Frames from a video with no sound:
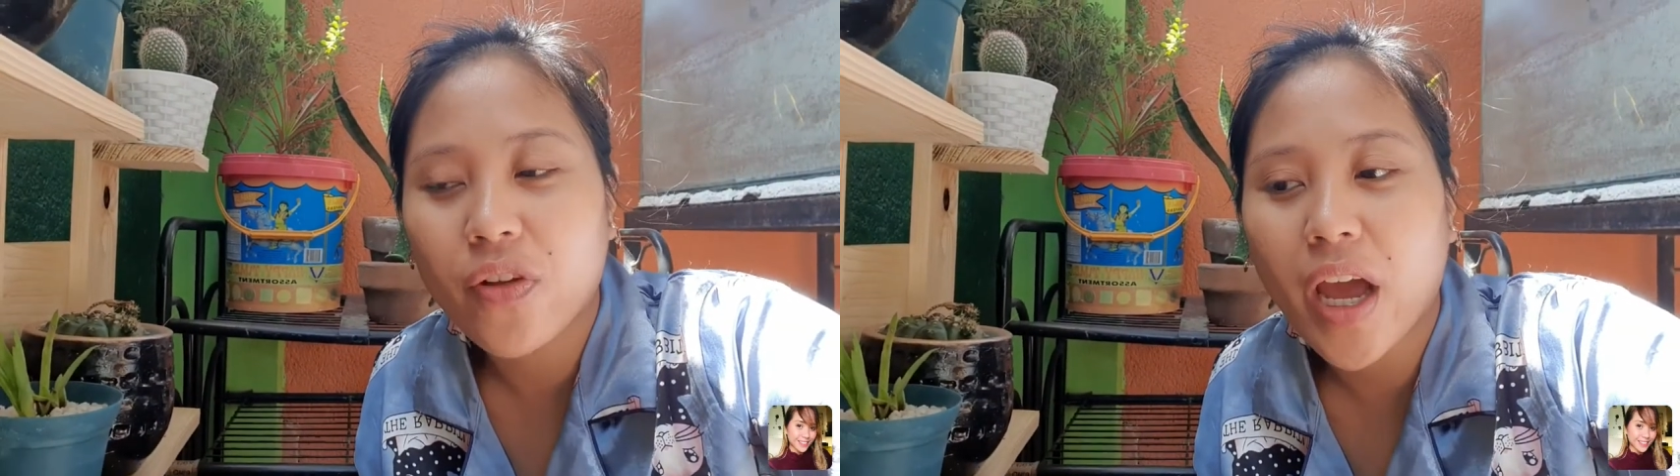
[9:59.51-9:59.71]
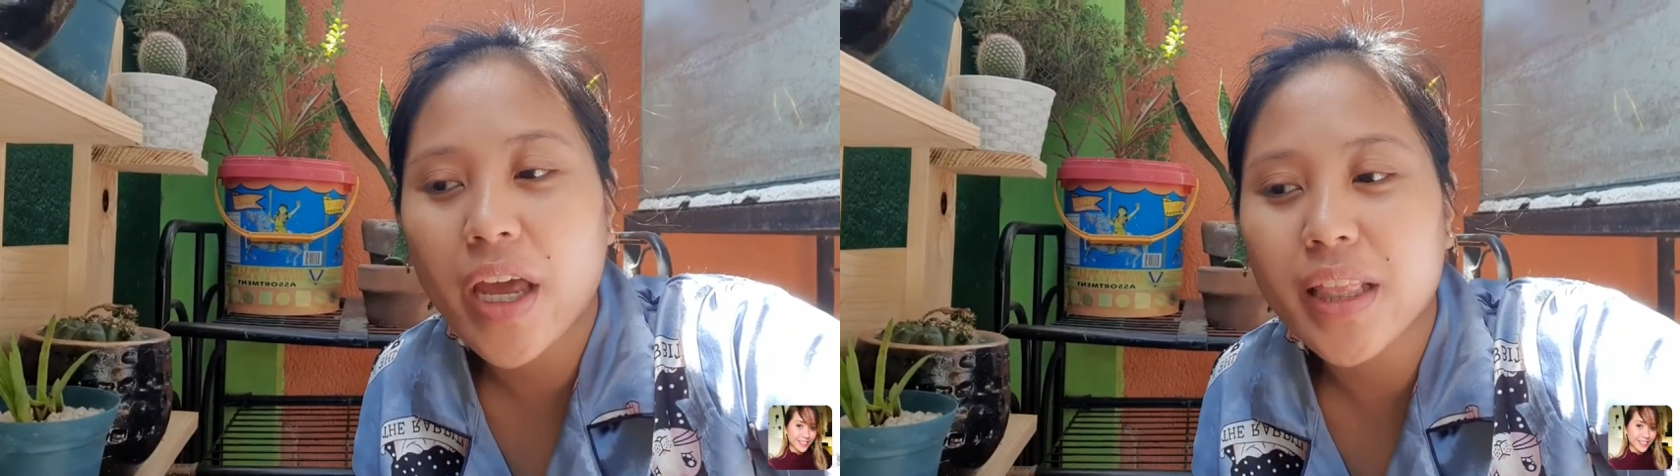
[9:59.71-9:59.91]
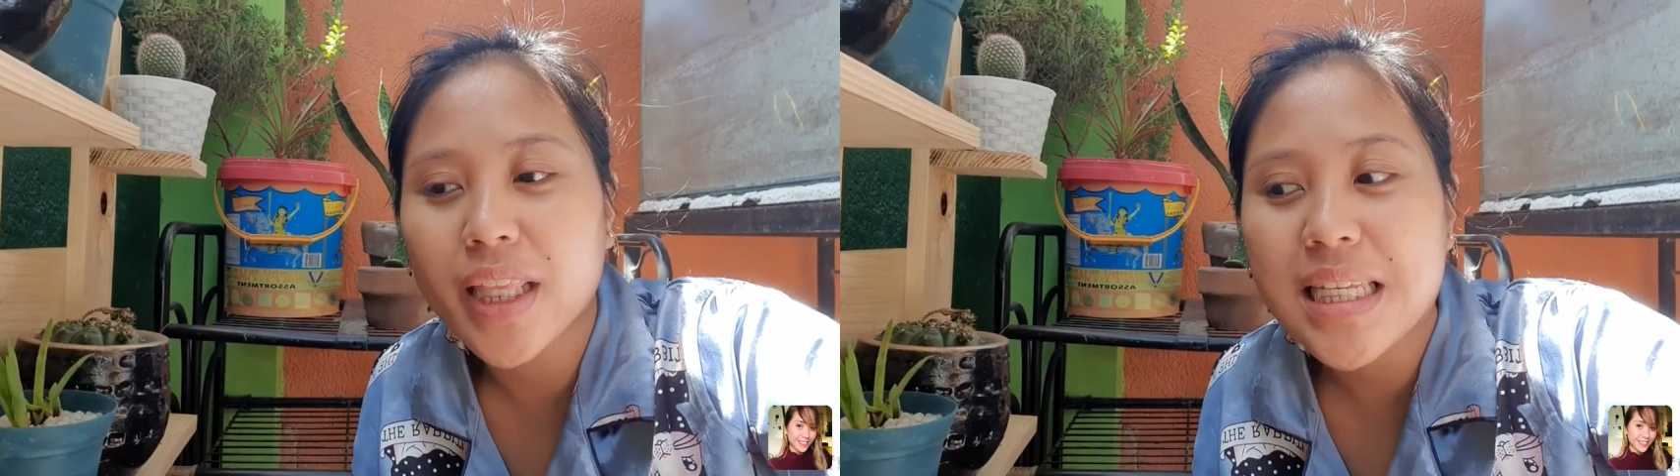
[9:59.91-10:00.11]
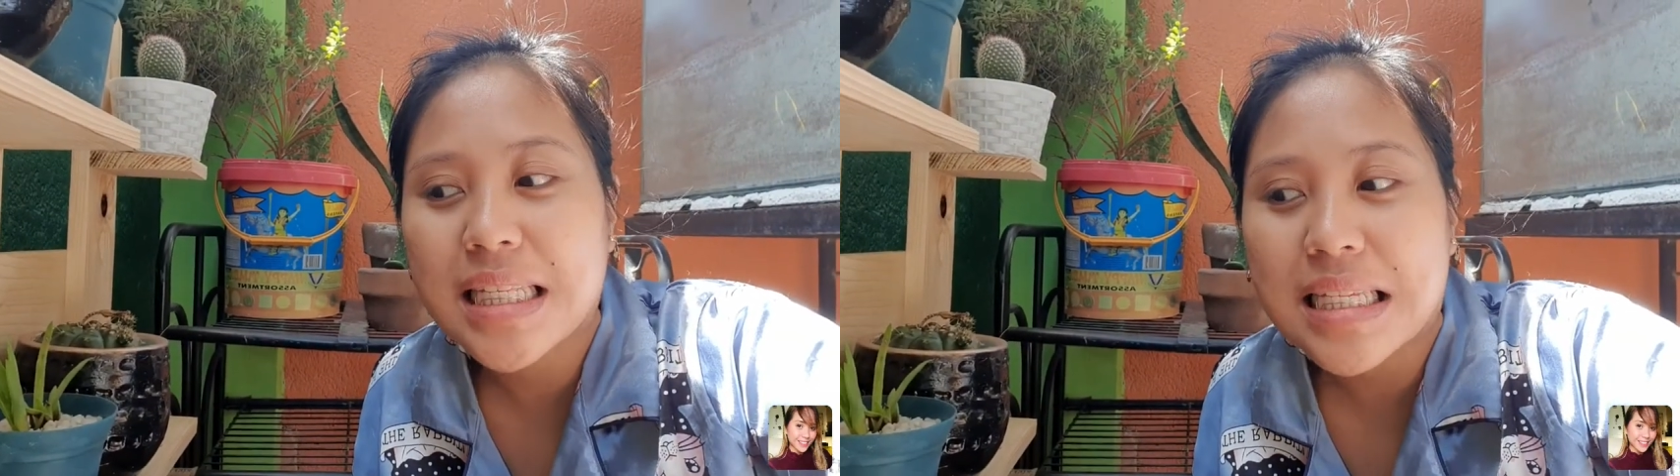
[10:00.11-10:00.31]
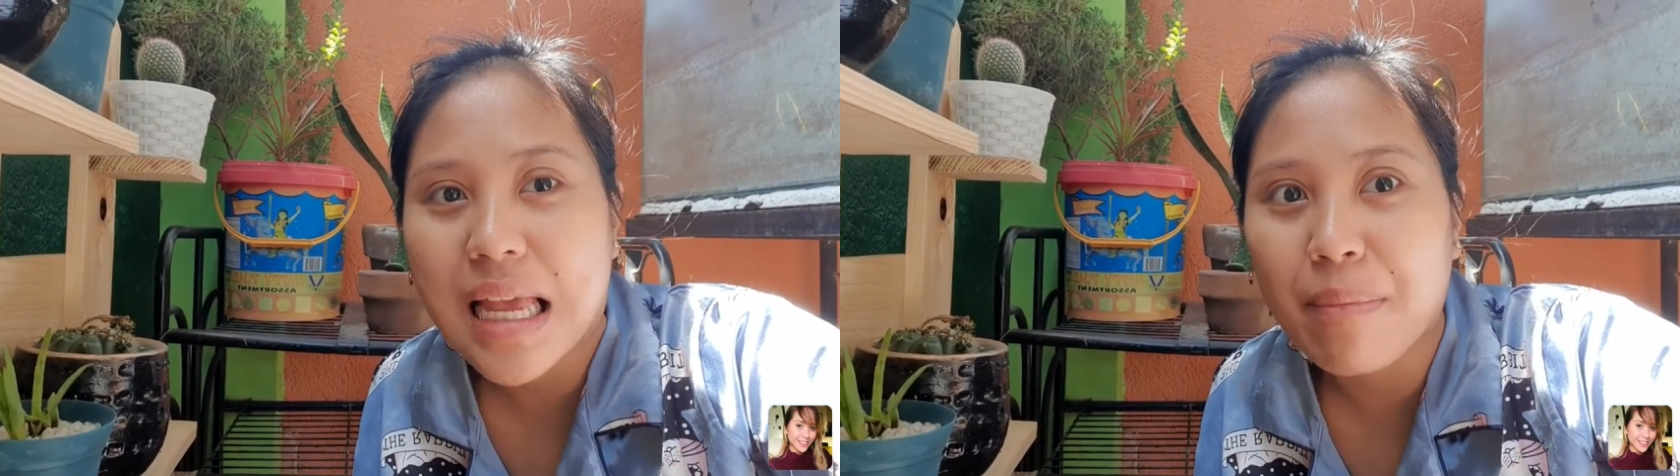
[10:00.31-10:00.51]
Kahit na
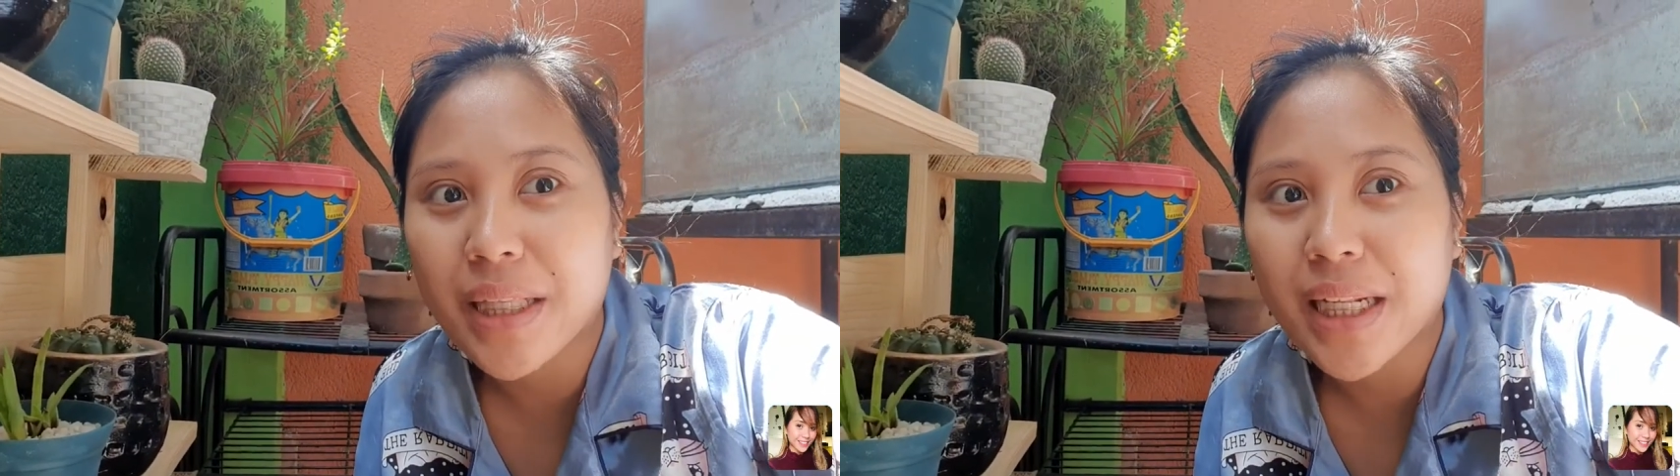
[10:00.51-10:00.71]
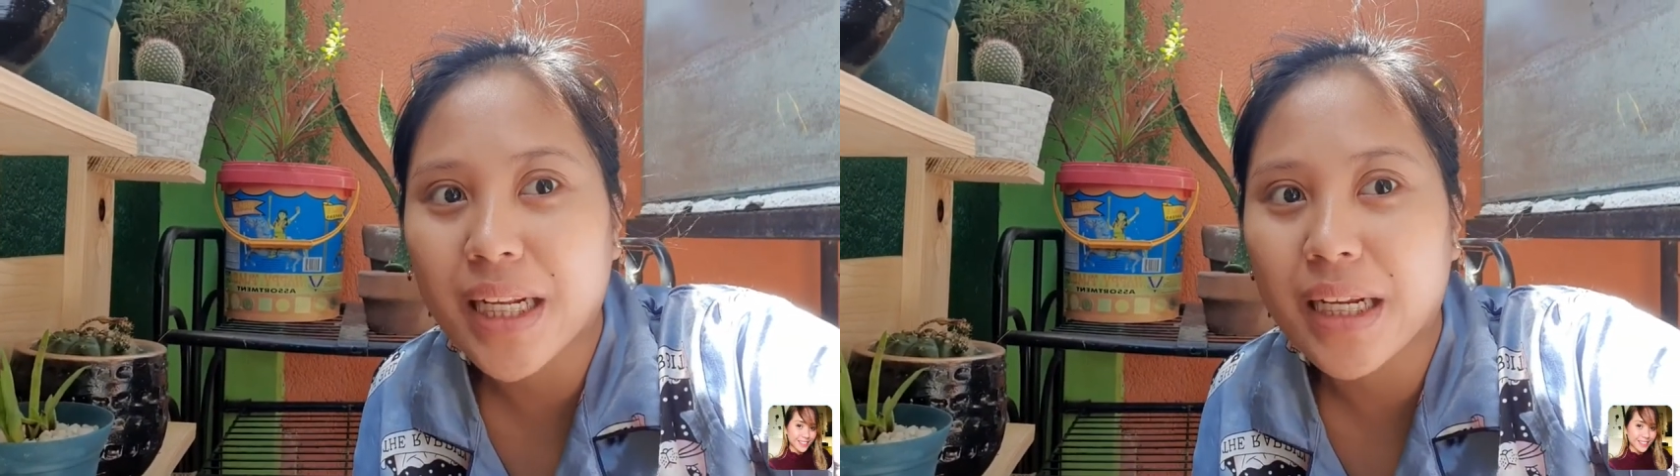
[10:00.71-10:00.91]
sinasabi nila